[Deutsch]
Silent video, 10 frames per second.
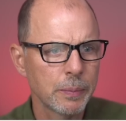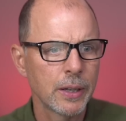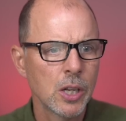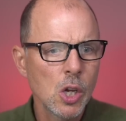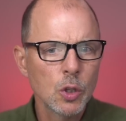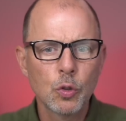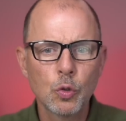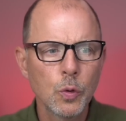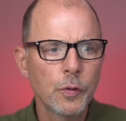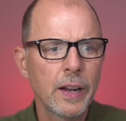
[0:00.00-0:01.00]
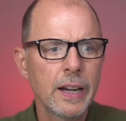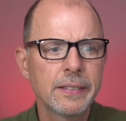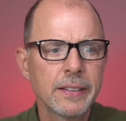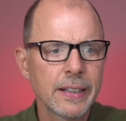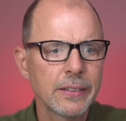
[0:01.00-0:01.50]
dass man
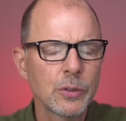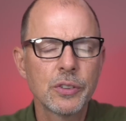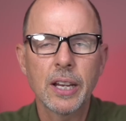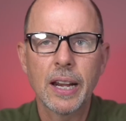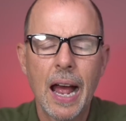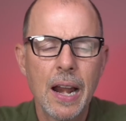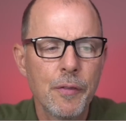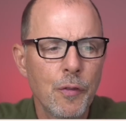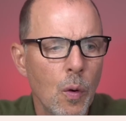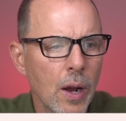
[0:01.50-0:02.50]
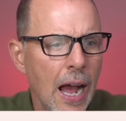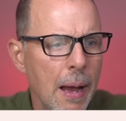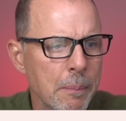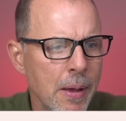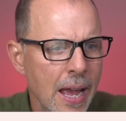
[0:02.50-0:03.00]
zuverlässig ist und sich an alle
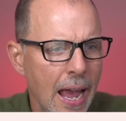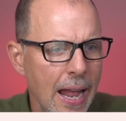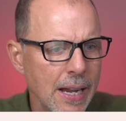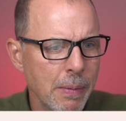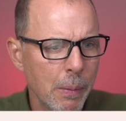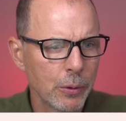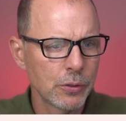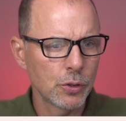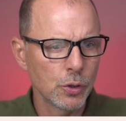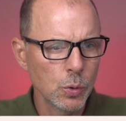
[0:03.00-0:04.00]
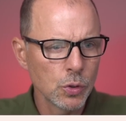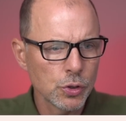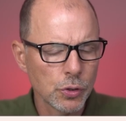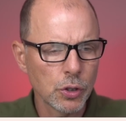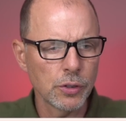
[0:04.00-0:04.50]
Vorgaben hält. Man muss
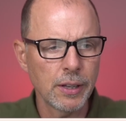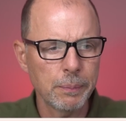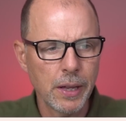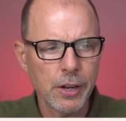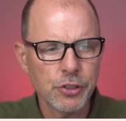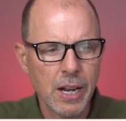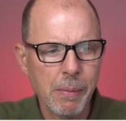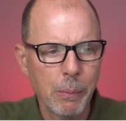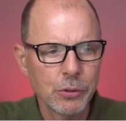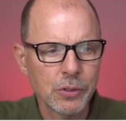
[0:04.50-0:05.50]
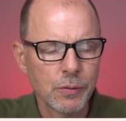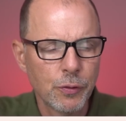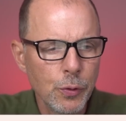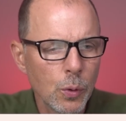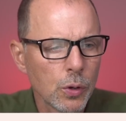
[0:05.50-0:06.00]
Jugendschutzkonzepte erstellen, man muss ein
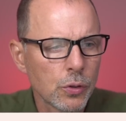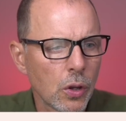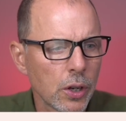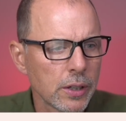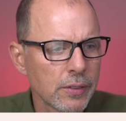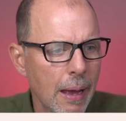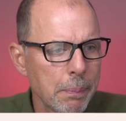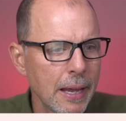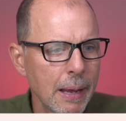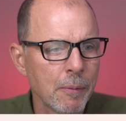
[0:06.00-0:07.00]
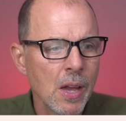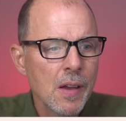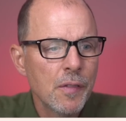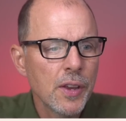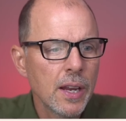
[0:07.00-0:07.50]
Führungszeugnis abgeben,
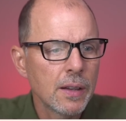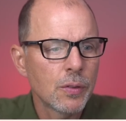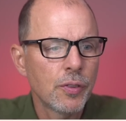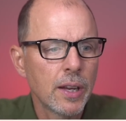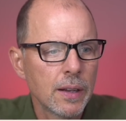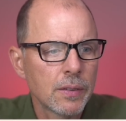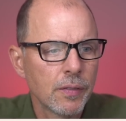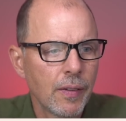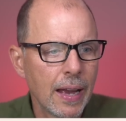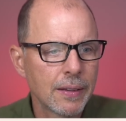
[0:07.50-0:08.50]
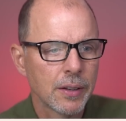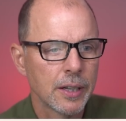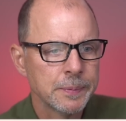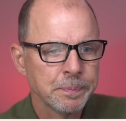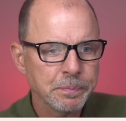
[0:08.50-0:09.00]
vieles, vieles
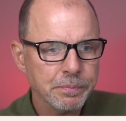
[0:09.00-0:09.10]
weitere.